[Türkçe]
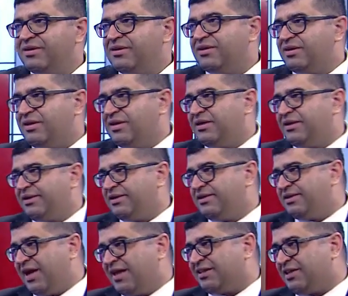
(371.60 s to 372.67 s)
ee,
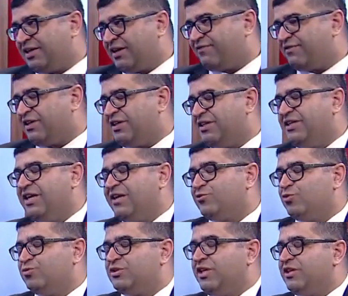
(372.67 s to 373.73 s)
yan taraftaki diğer
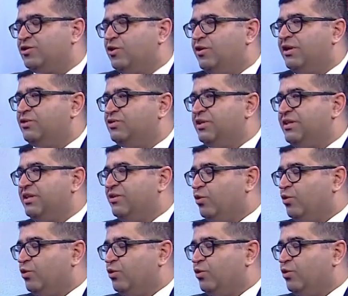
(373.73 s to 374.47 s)
tüm sektörler üzerinde